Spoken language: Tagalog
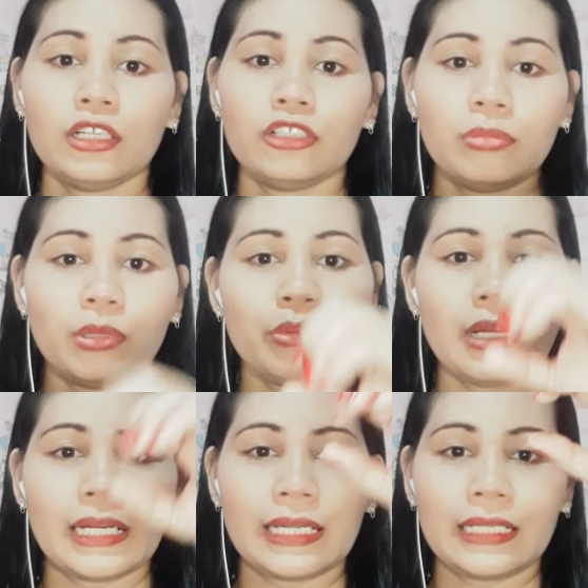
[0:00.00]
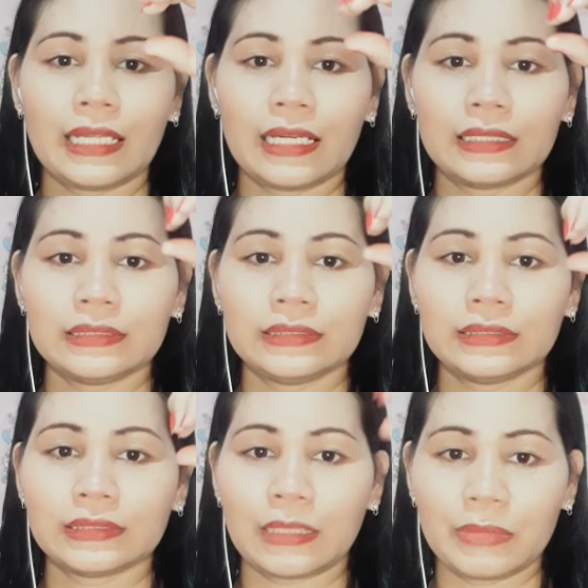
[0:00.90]
Gumawa ka ng
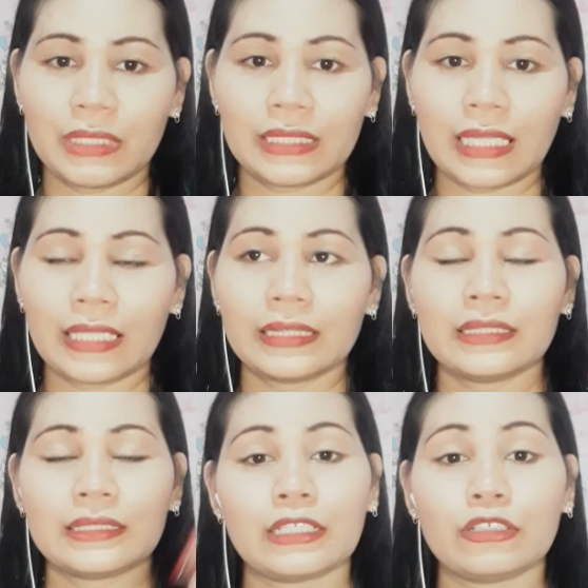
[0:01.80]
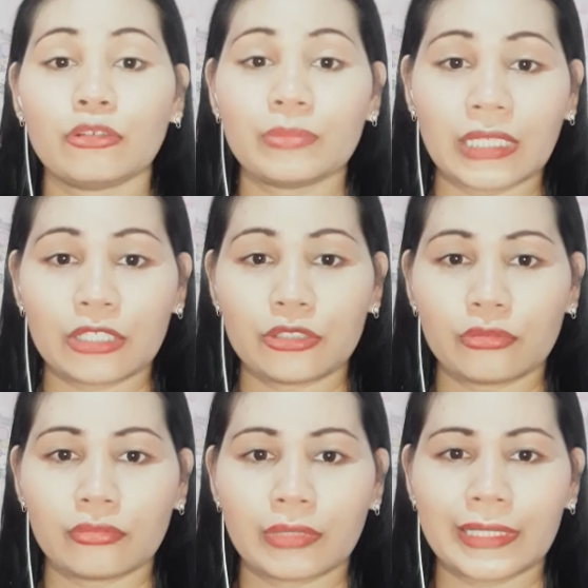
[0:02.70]
sabitan sa loob ng
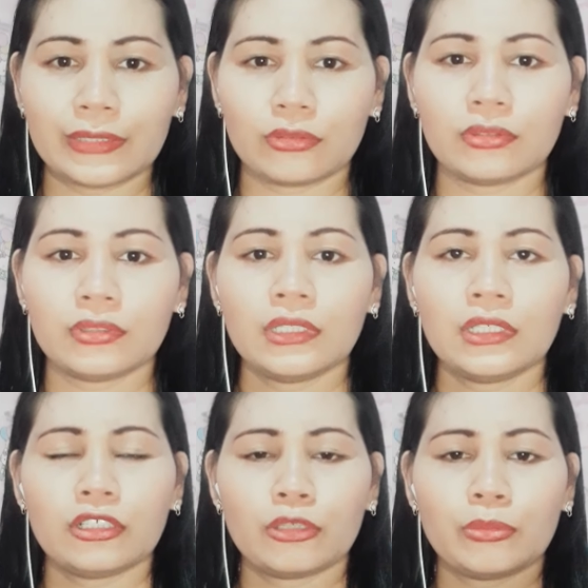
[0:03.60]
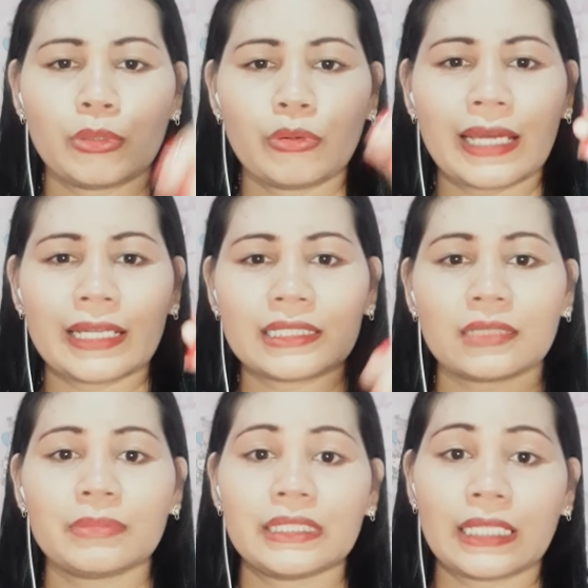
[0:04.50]
inyong kwarto. Gumawa ka ng
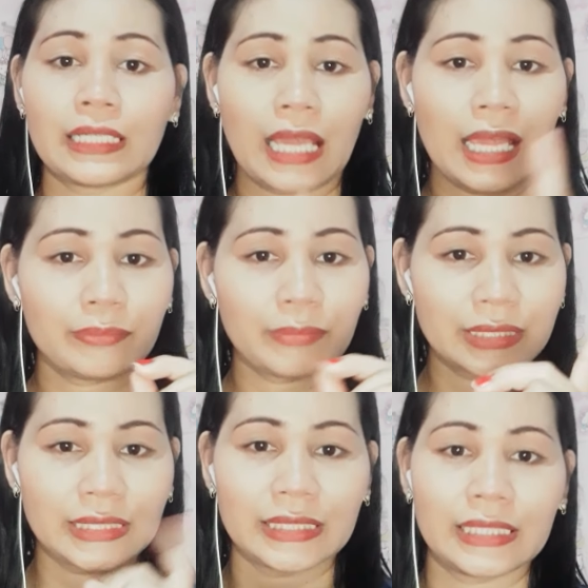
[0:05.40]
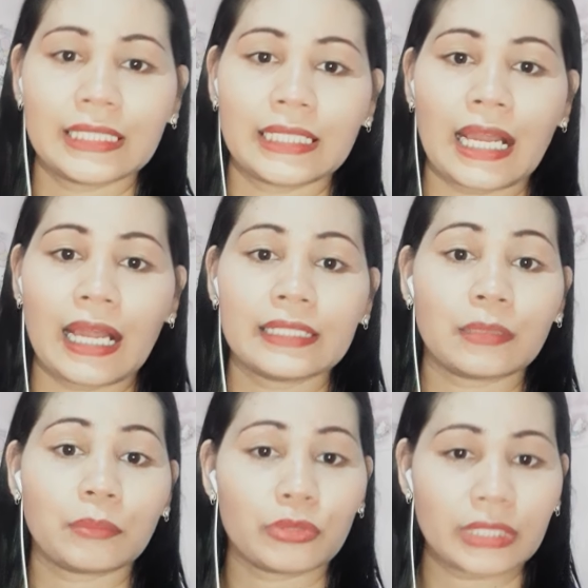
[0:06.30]
sabitan at magsindi ka
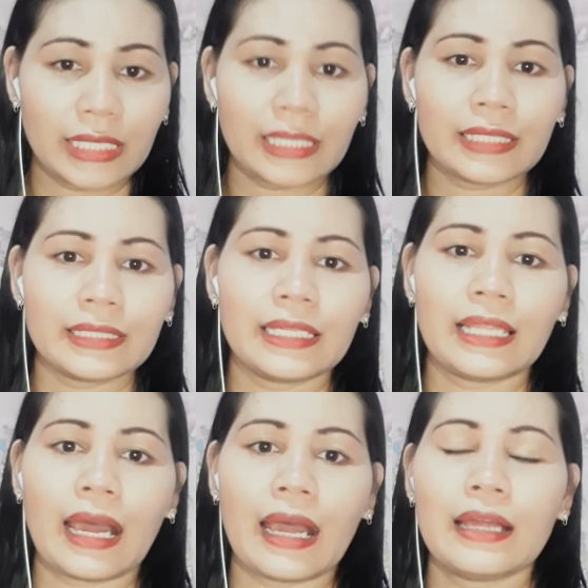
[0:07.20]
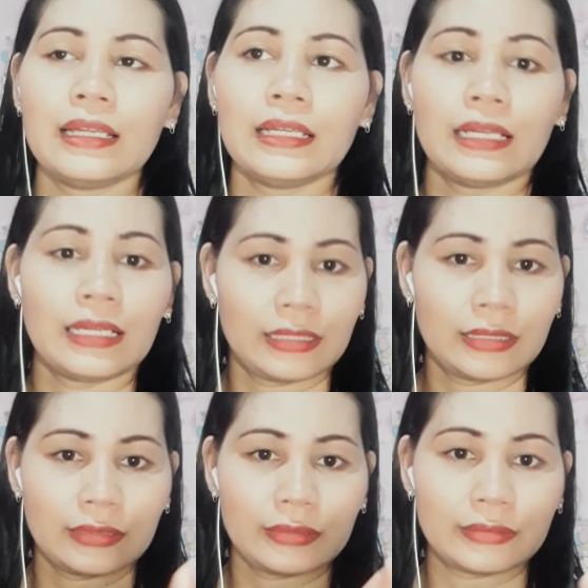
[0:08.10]
ng puting kandila
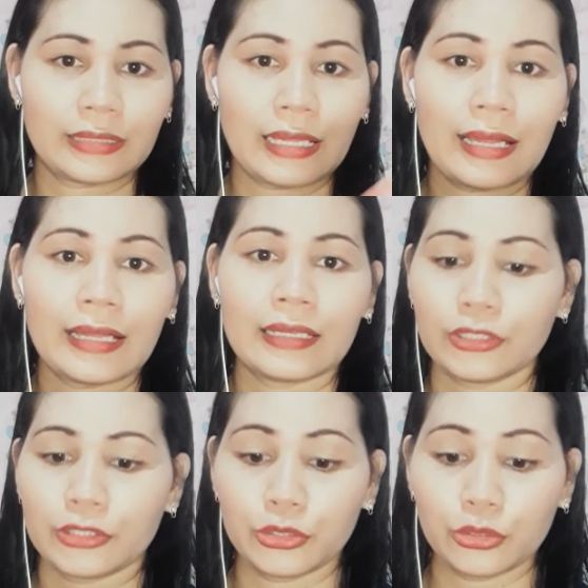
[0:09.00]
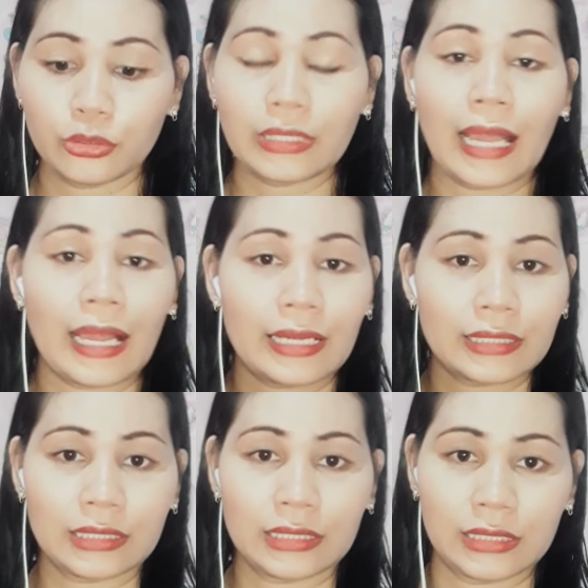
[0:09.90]
na yon
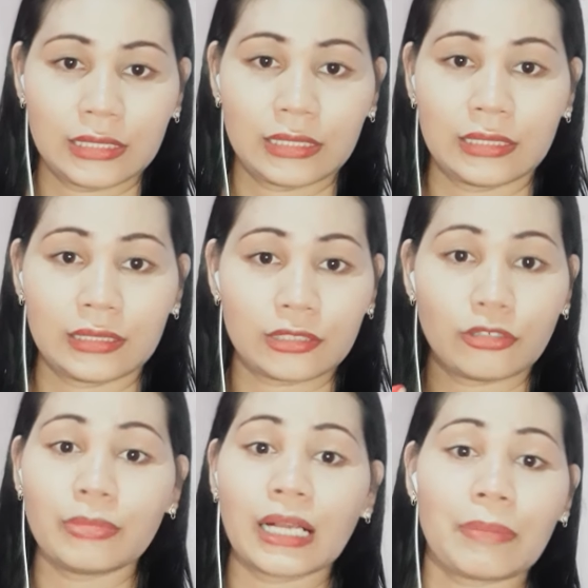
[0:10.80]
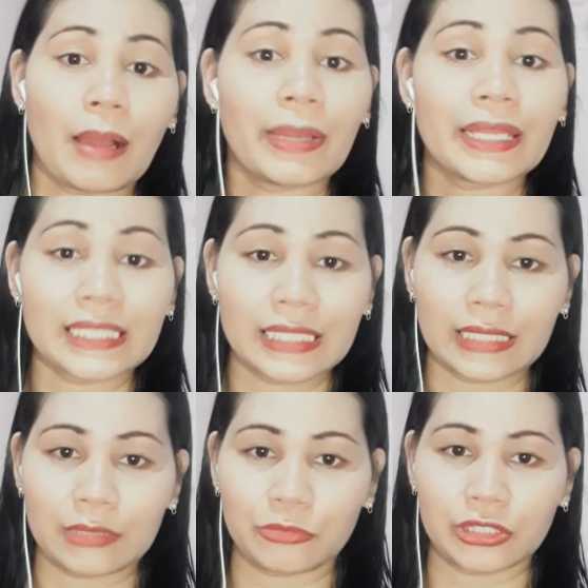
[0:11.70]
ang kumbaga
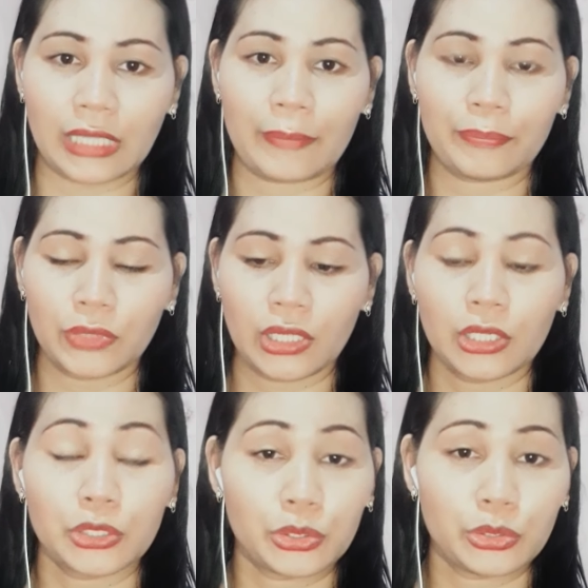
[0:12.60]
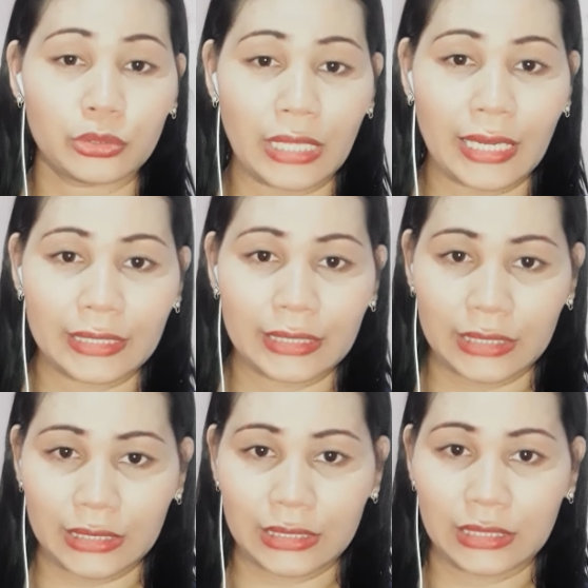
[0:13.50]
papainitan mo siya yun ang
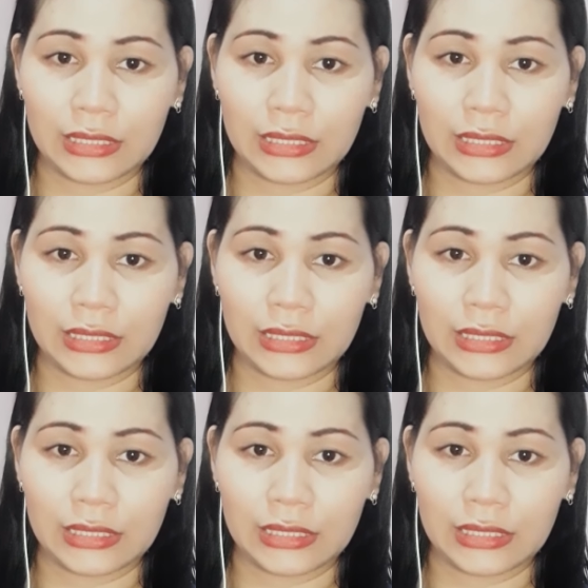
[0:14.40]
i,